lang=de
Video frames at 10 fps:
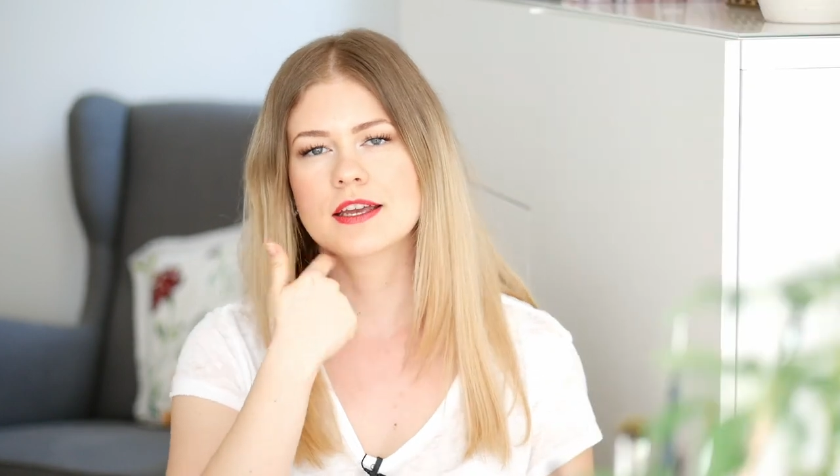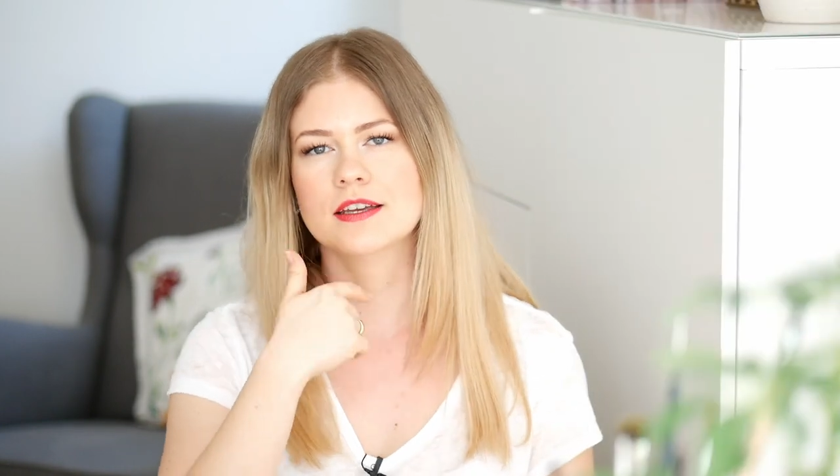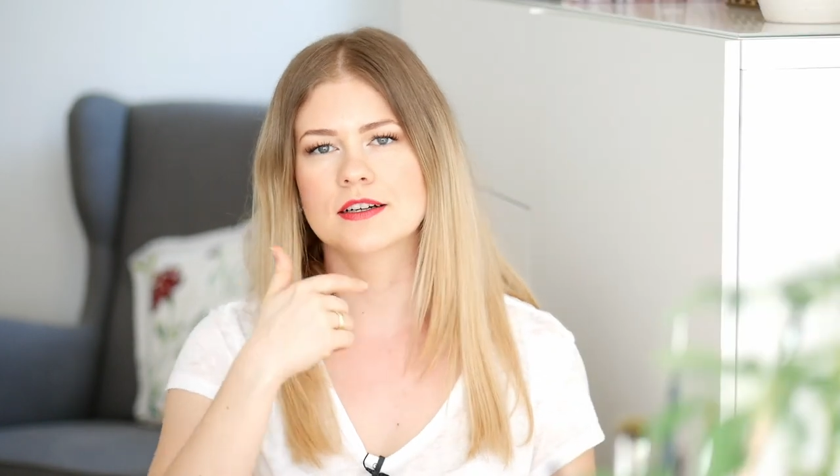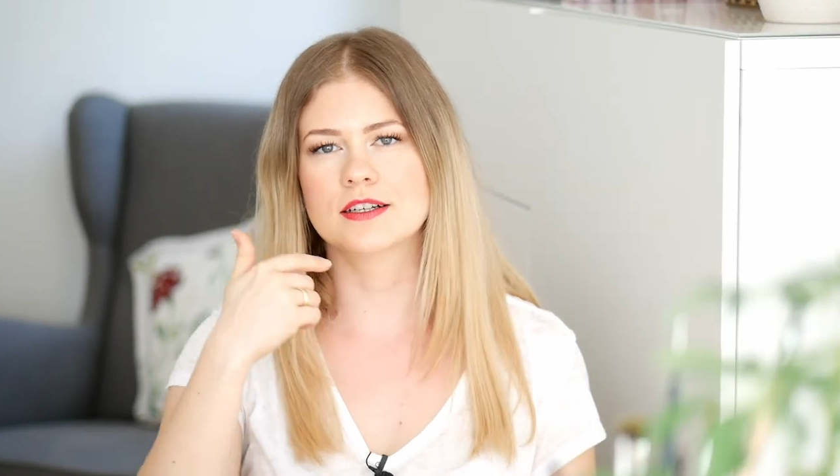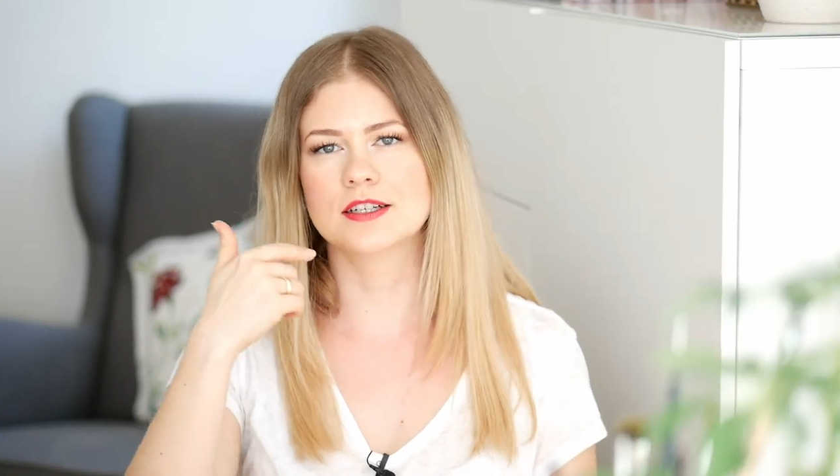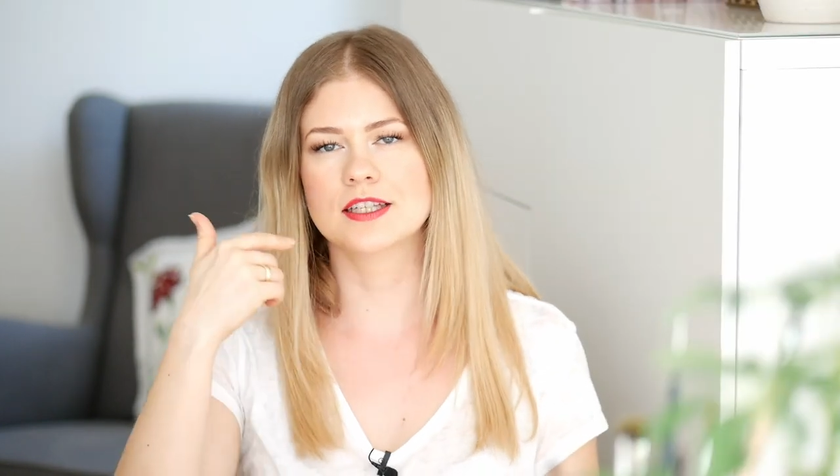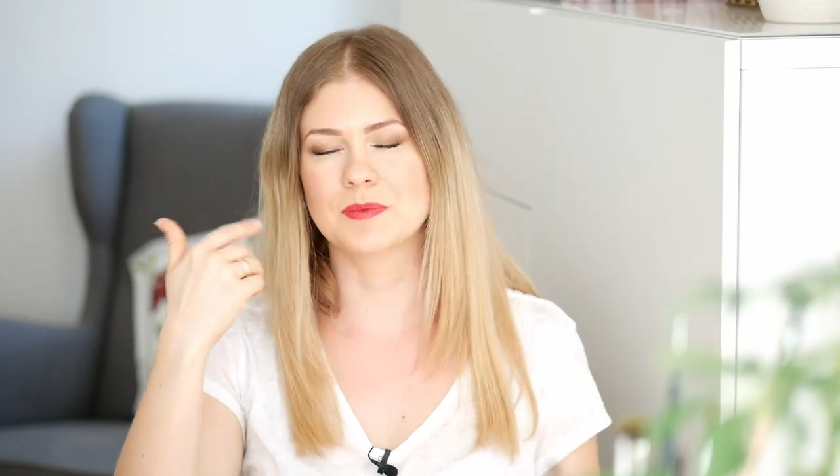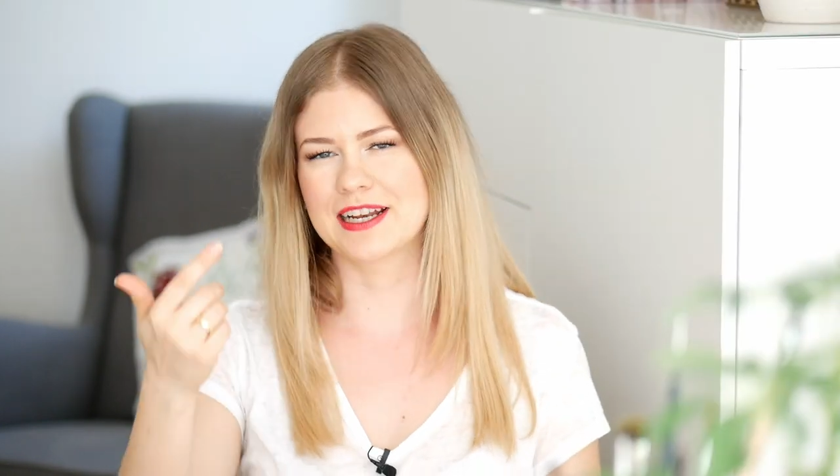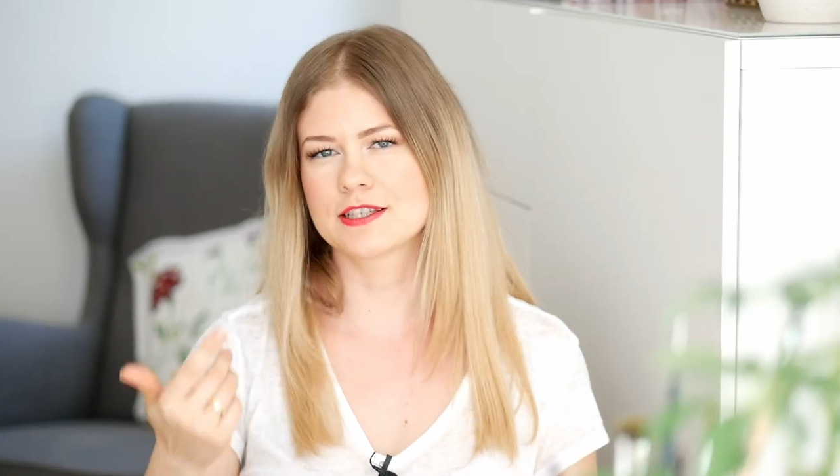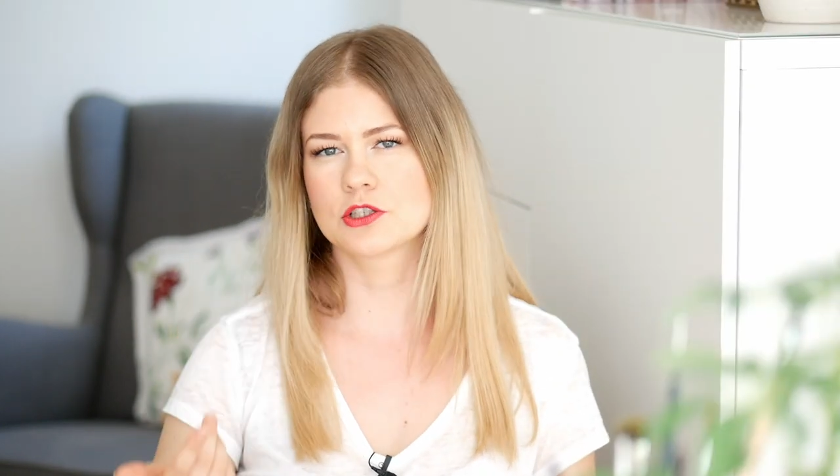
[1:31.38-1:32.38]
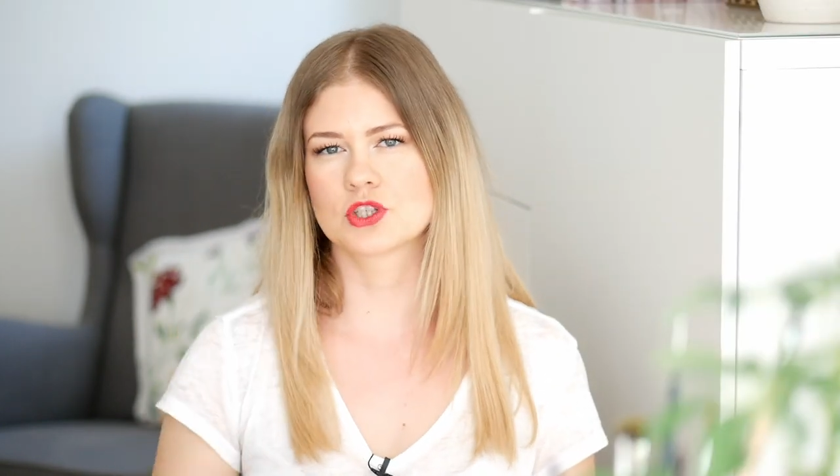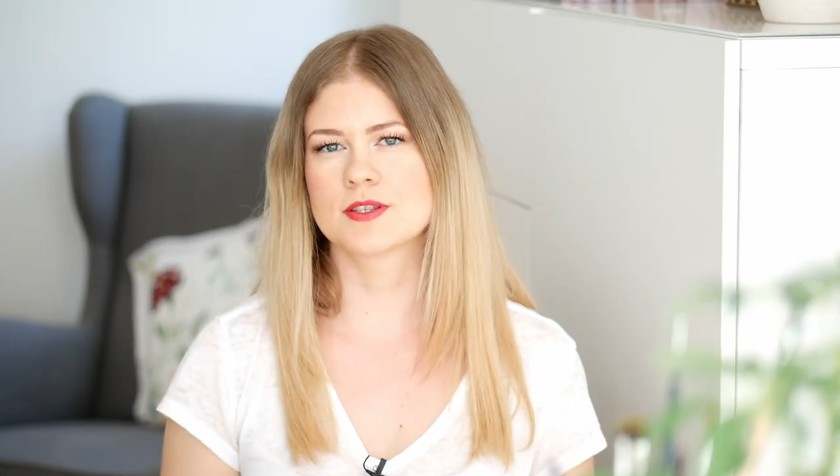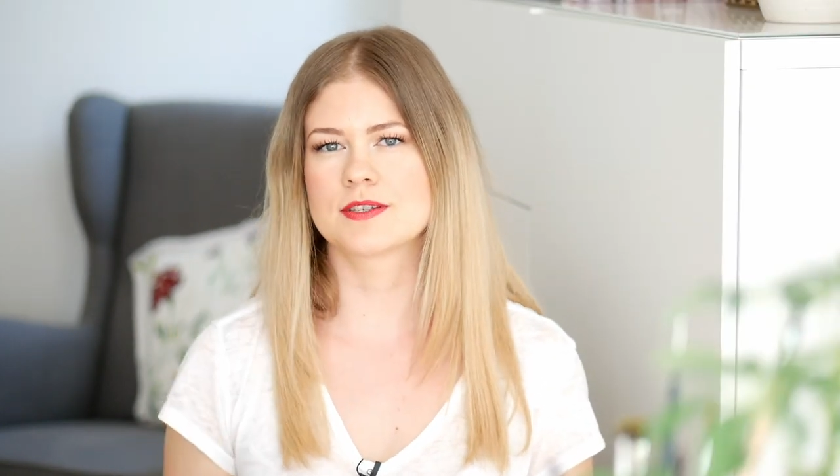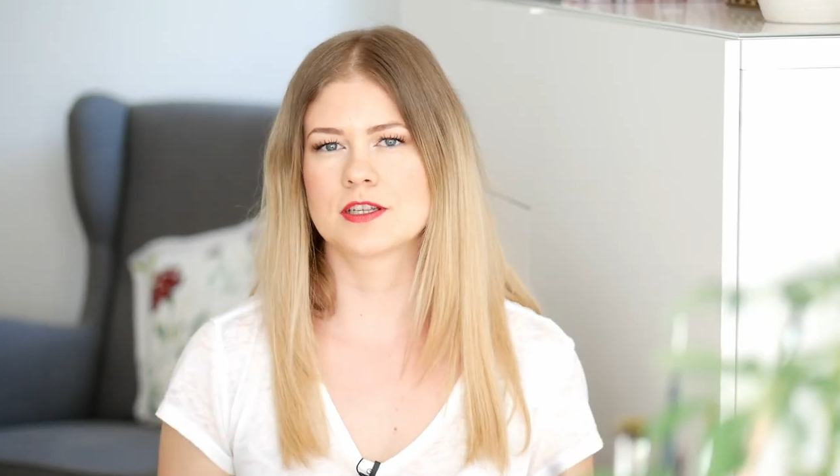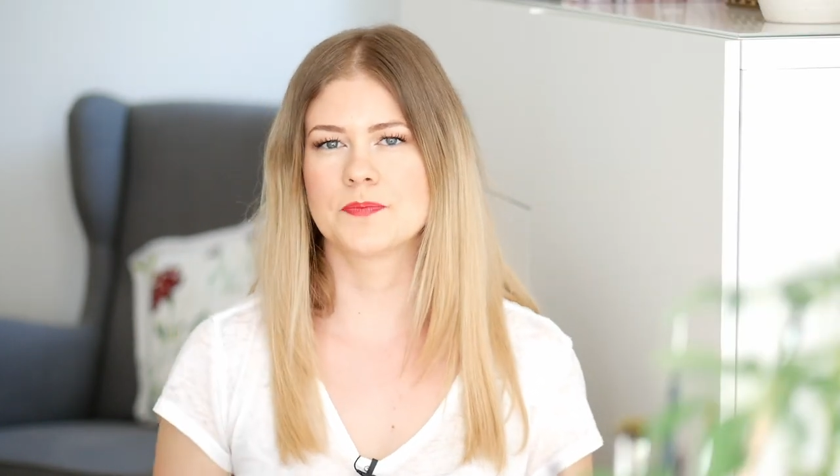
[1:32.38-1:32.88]
äh, in dem
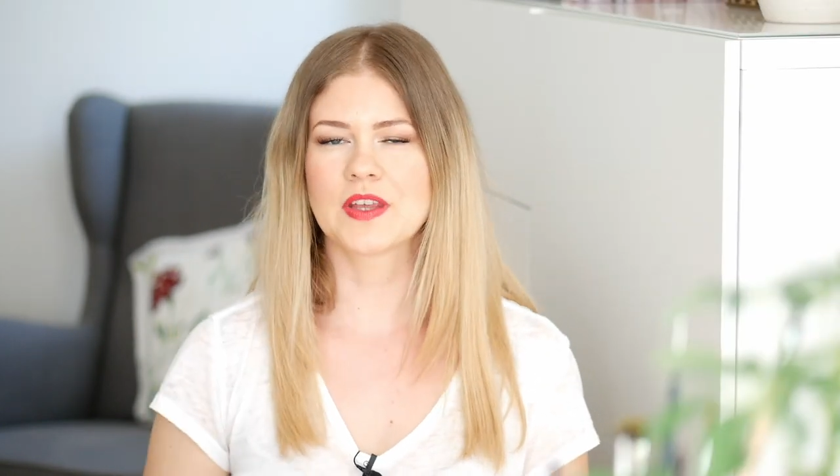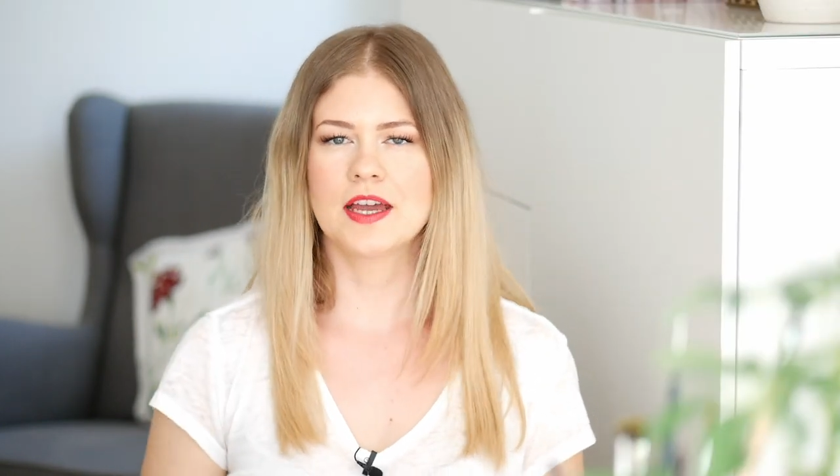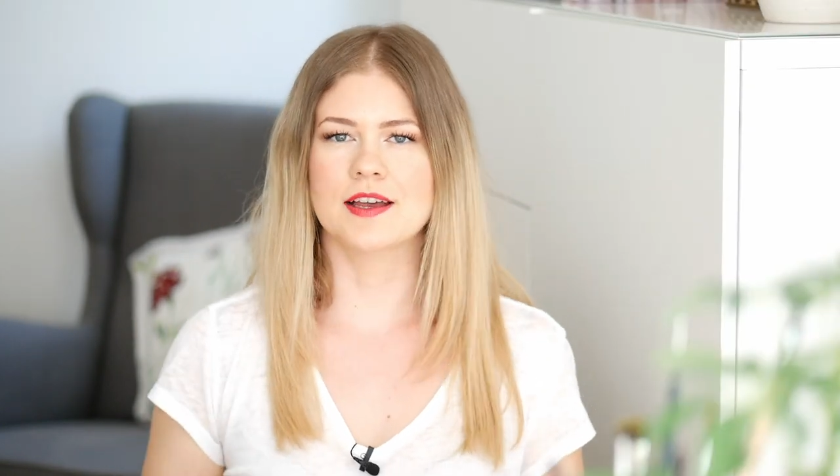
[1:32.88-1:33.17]
klassischen Sinne.